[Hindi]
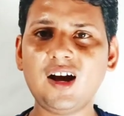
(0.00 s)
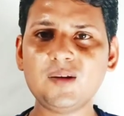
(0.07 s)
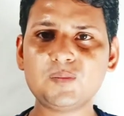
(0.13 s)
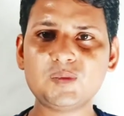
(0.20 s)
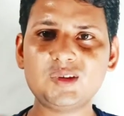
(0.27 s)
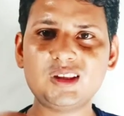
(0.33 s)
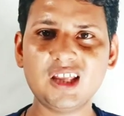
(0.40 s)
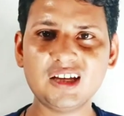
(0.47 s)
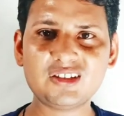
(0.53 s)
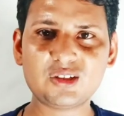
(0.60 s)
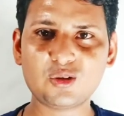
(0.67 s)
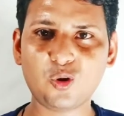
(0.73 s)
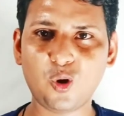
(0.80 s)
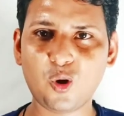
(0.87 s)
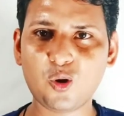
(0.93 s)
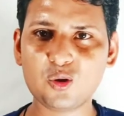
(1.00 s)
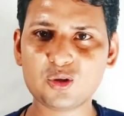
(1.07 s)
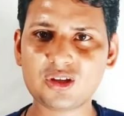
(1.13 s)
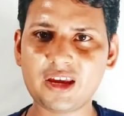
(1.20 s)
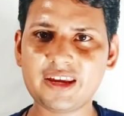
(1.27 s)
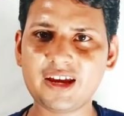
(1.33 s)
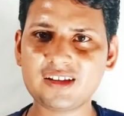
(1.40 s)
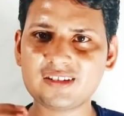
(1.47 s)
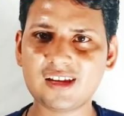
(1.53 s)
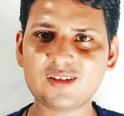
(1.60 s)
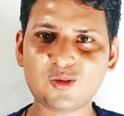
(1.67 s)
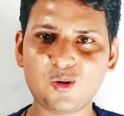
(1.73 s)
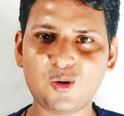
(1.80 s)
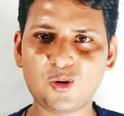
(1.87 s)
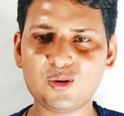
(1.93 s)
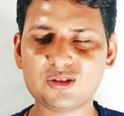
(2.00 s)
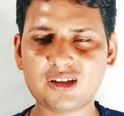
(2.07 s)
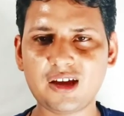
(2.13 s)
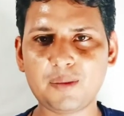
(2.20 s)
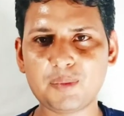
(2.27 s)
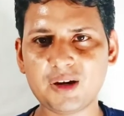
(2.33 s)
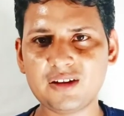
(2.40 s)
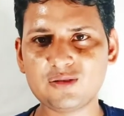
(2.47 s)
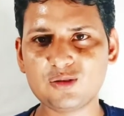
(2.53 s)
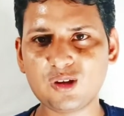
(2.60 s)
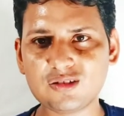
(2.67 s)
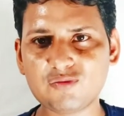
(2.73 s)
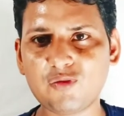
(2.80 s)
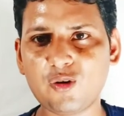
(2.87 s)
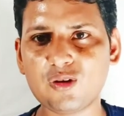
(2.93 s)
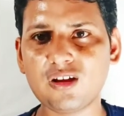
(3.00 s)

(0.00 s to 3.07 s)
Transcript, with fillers: आप दस लोगों से या दस लोगों से अपने दस